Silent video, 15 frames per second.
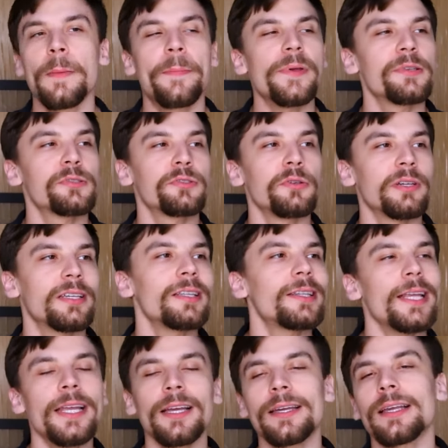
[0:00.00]
uma pessoa que
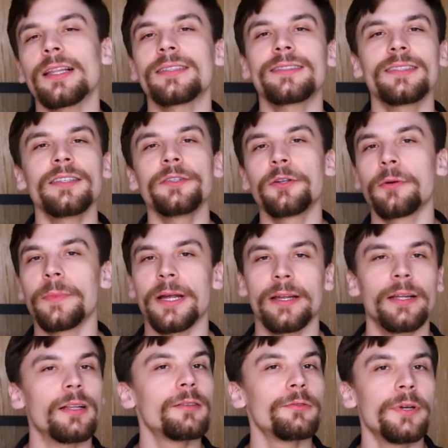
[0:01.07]
tem aquela síndrome,
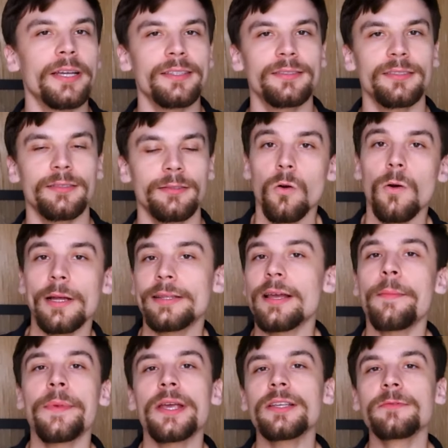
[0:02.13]
aquela doença, ou
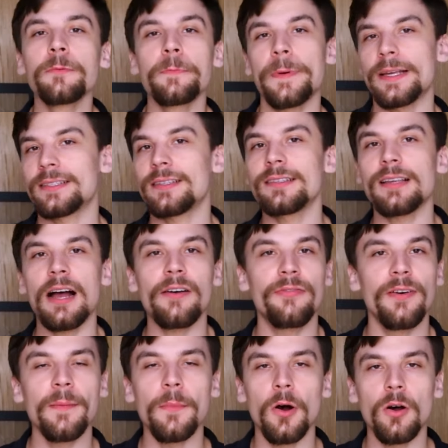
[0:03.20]
até mesmo pesquisar
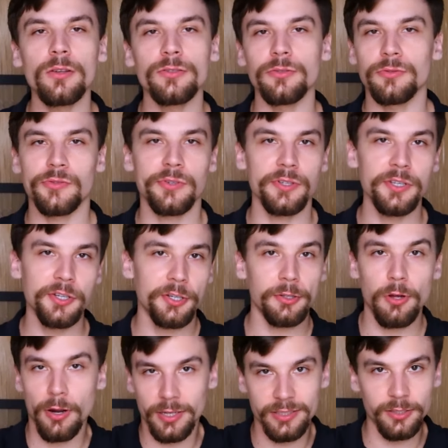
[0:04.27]
famosos e
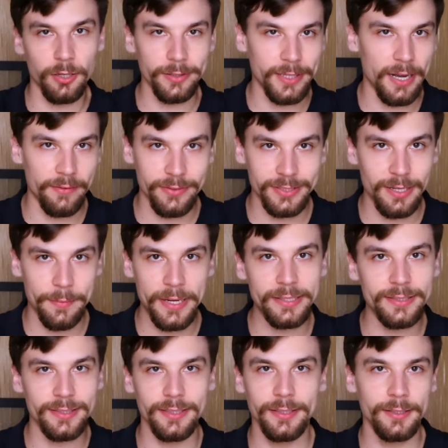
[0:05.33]
histórias notáveis da
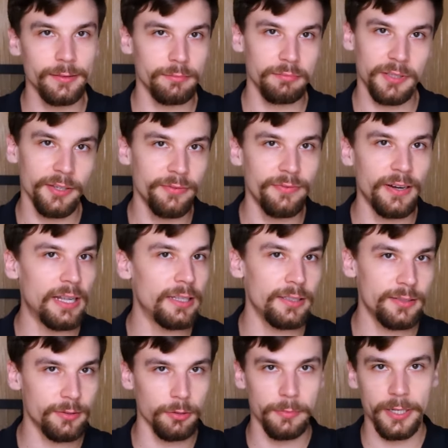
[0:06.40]
medicina que
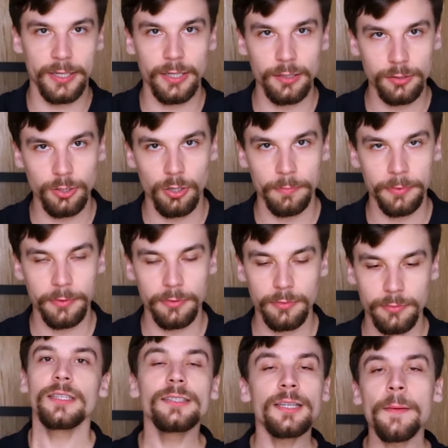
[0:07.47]
falem sobre aquele tópico.
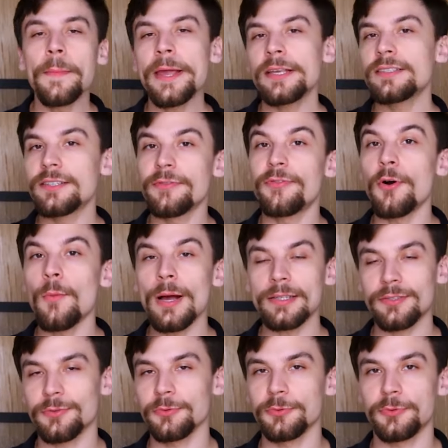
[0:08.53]
E também, se for um
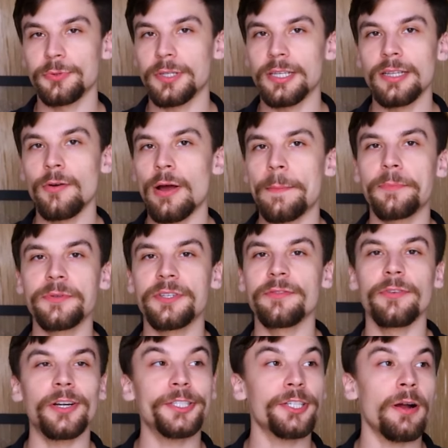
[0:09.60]
assunto que não é
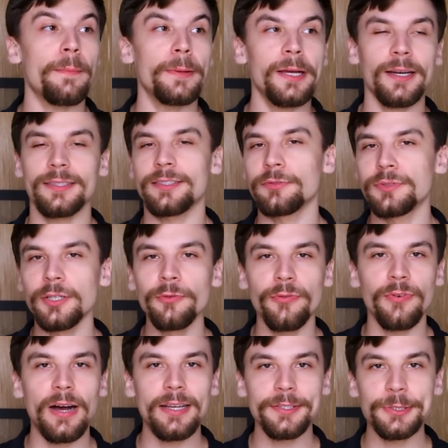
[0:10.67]
possível achar uma aplicação tão
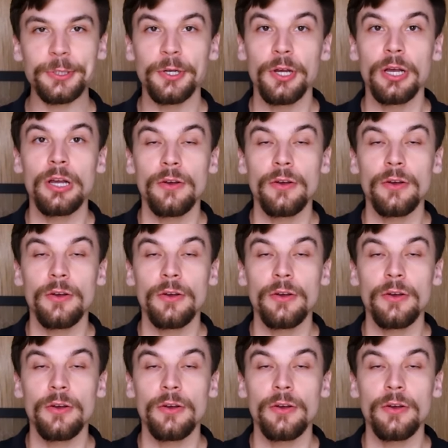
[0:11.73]
fácil,